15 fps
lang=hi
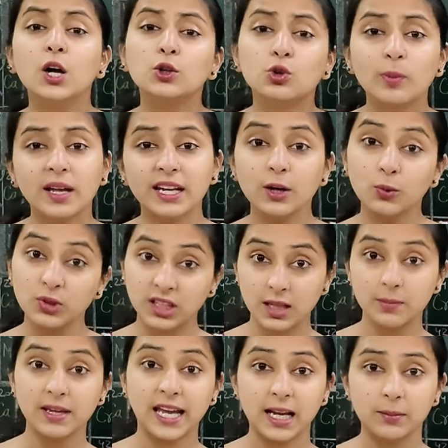तो मैंने उनकी
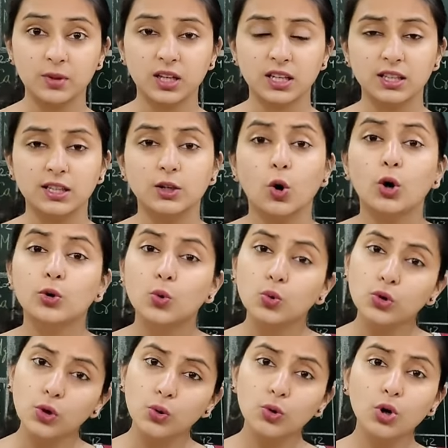भी हेल्प क्लिप करी थी और
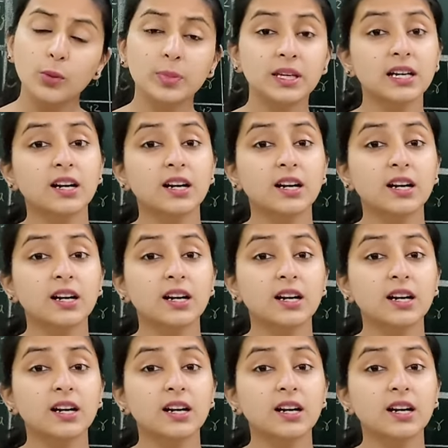उन लोगों को भी ये